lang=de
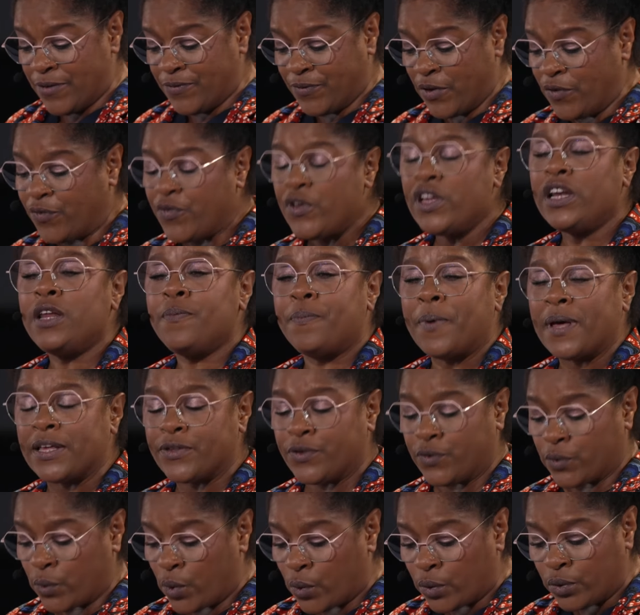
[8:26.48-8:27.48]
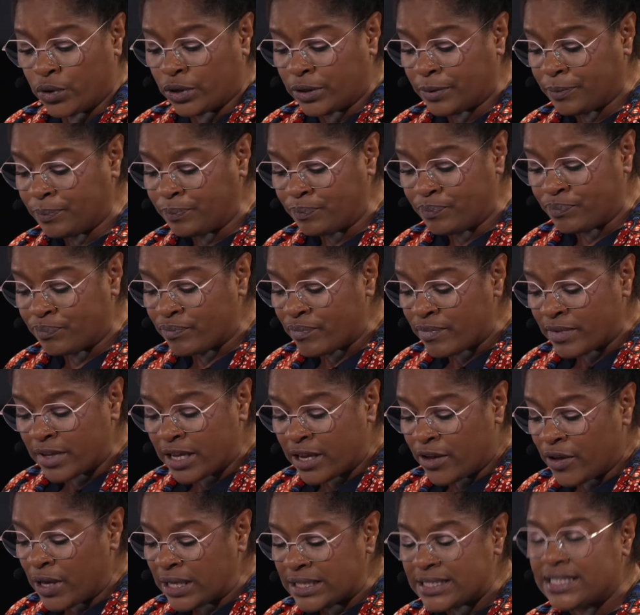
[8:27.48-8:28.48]
Wie viele Personen
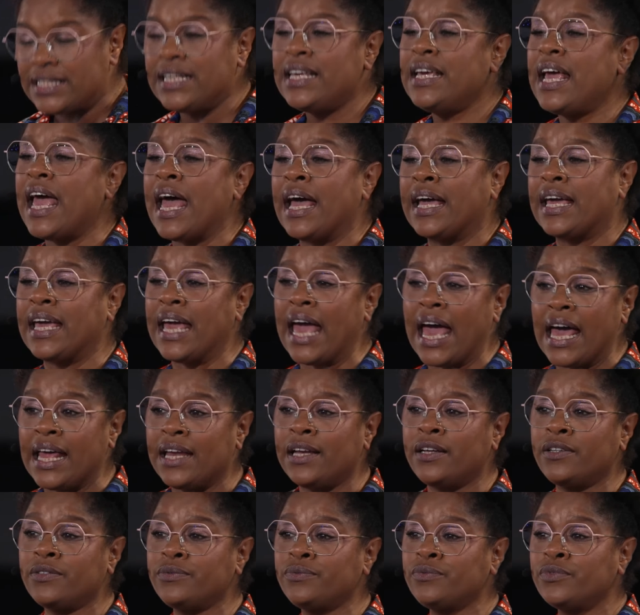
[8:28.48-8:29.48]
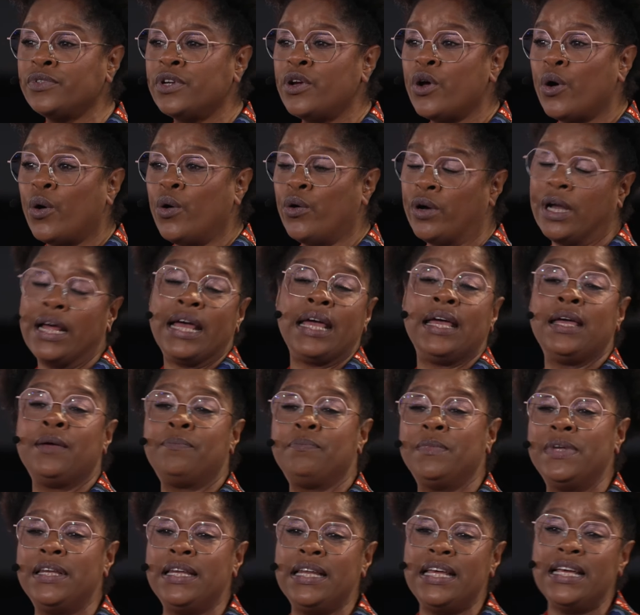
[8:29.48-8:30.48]
sie erkennen oder
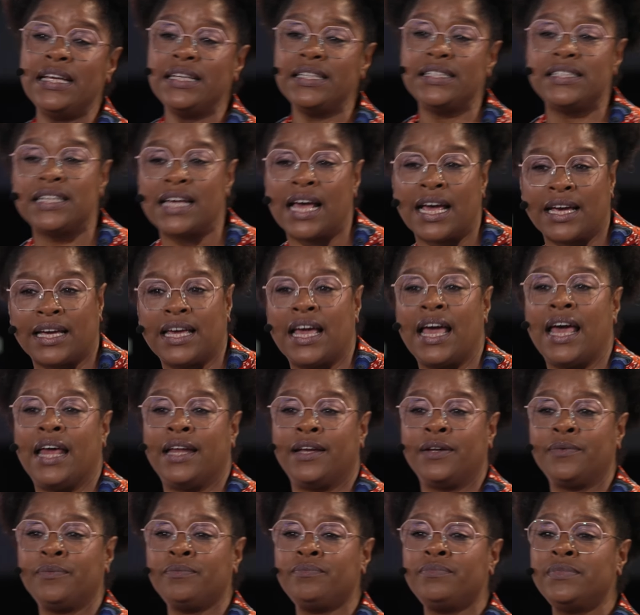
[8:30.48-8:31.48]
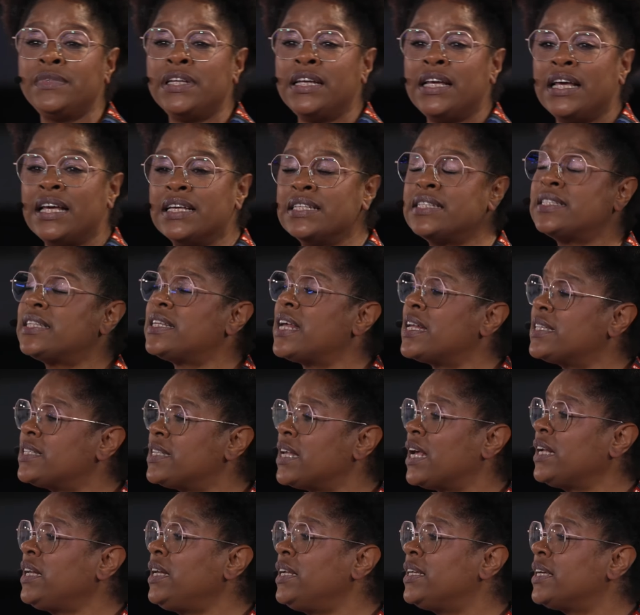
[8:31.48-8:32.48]
eben nicht erkennen, ist
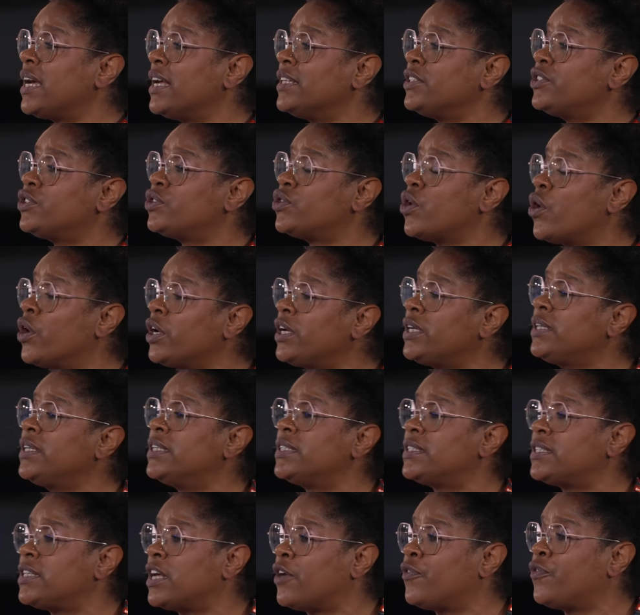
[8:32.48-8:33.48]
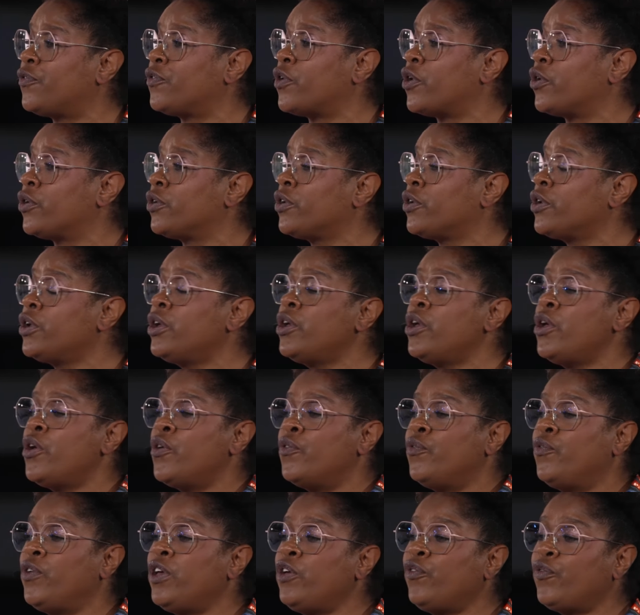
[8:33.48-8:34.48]
tatsächlich ein Zeugnis davon,
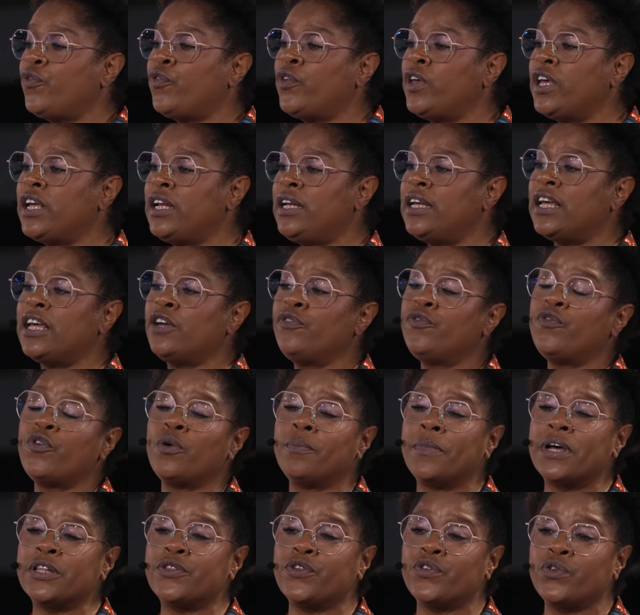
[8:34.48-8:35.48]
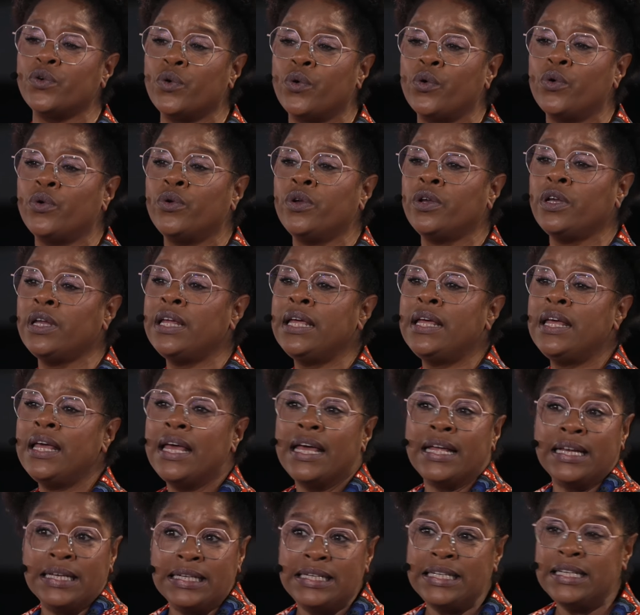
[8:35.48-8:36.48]
wie viel Information
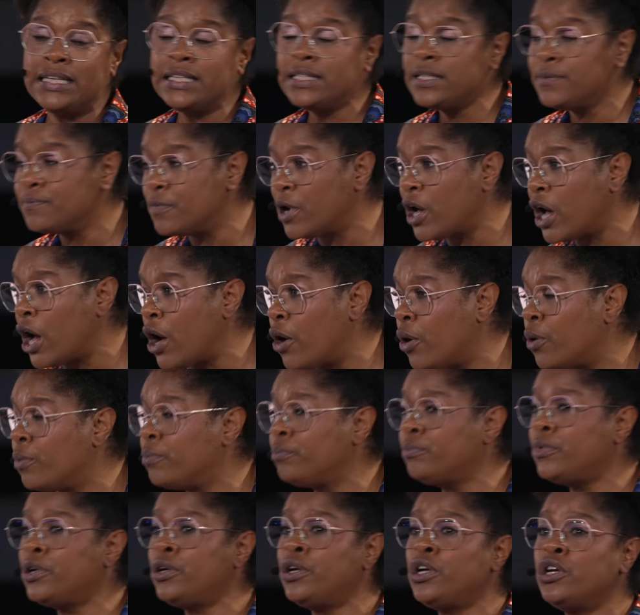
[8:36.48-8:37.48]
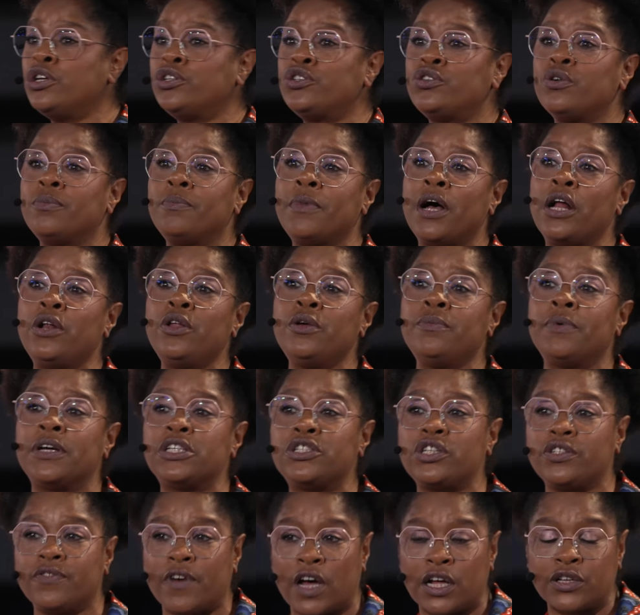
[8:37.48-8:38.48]
in diesem Raum schon mal über
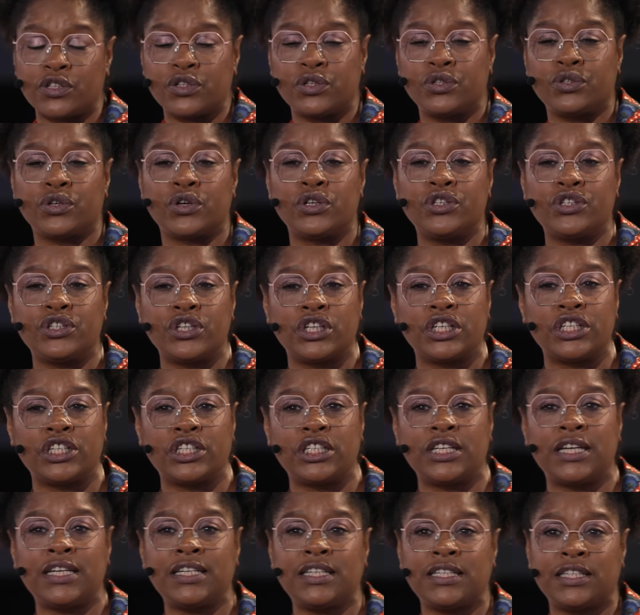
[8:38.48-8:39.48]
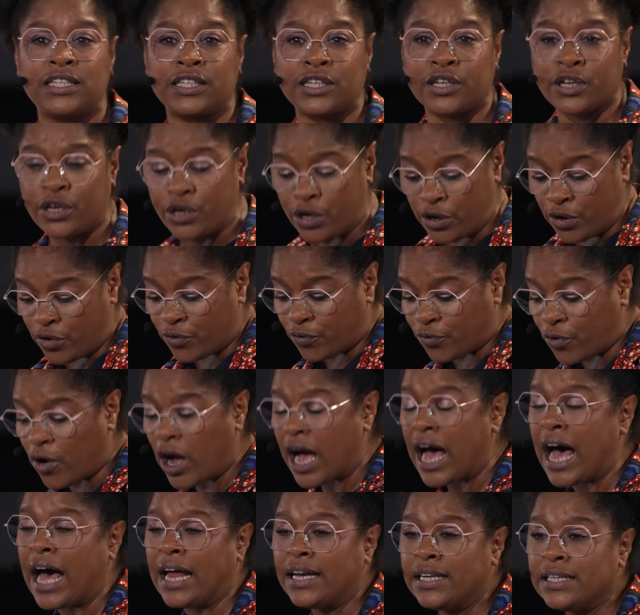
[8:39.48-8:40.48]
schwarze deutsche Geschichte
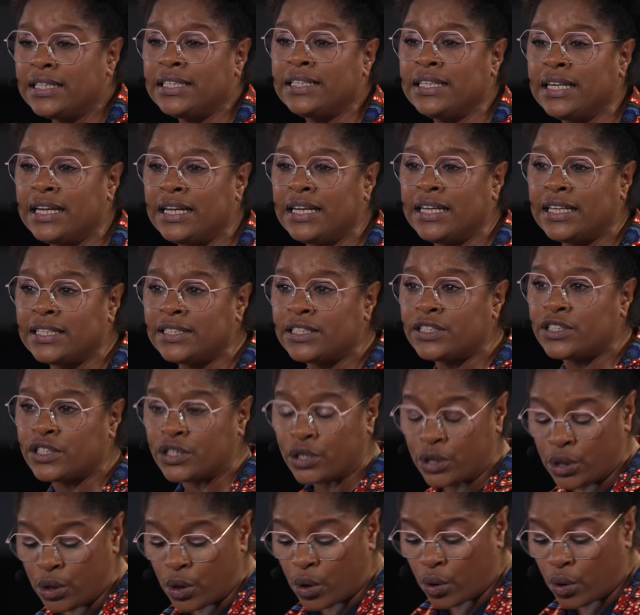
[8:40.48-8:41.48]
vorhanden ist